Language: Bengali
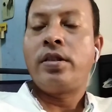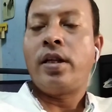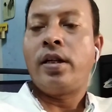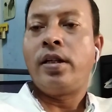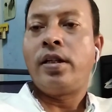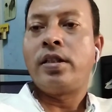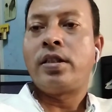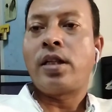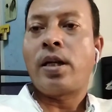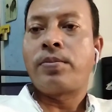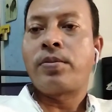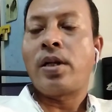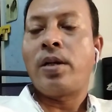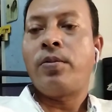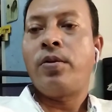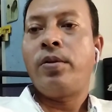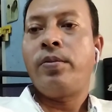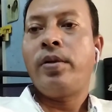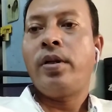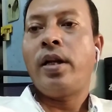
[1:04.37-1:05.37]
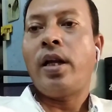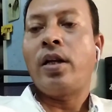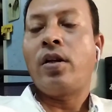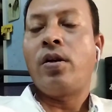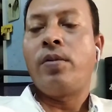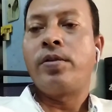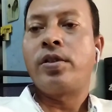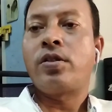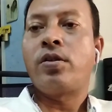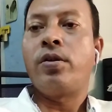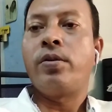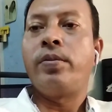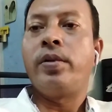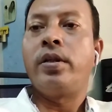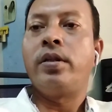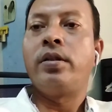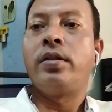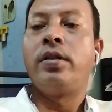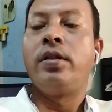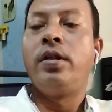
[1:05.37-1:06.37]
চ্যানেলটি সাবস্ক্রাইব করবেন লাইক কমেন্টস
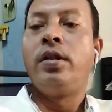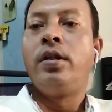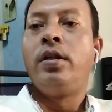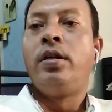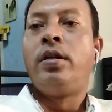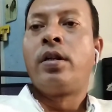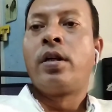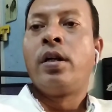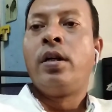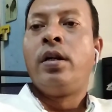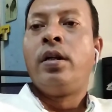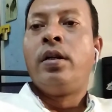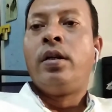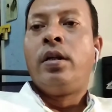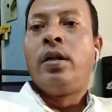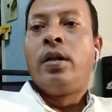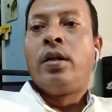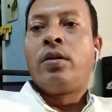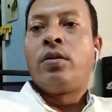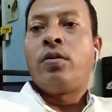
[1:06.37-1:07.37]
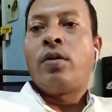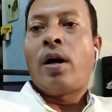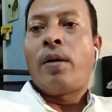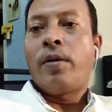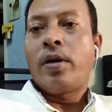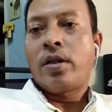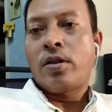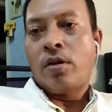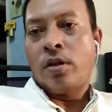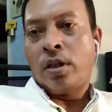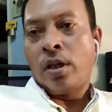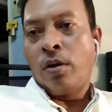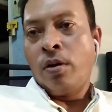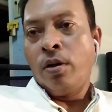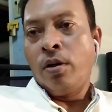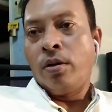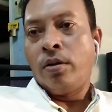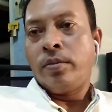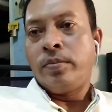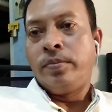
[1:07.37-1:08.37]
করবেন তো আমার কথা
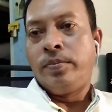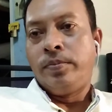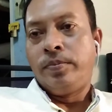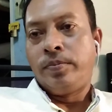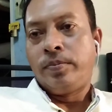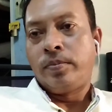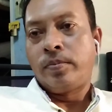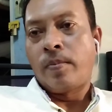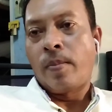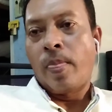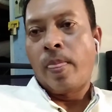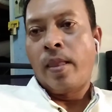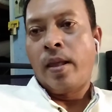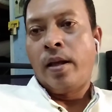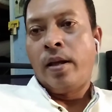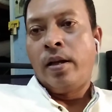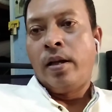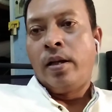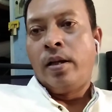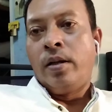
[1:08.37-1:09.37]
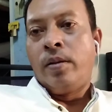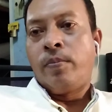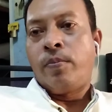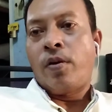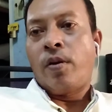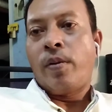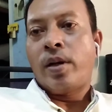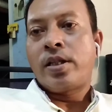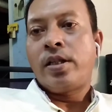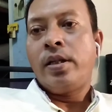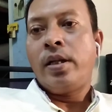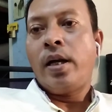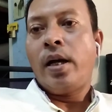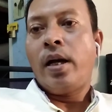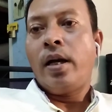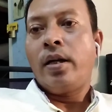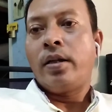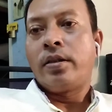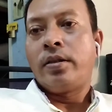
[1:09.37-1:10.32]
হলো প্রবাসীরা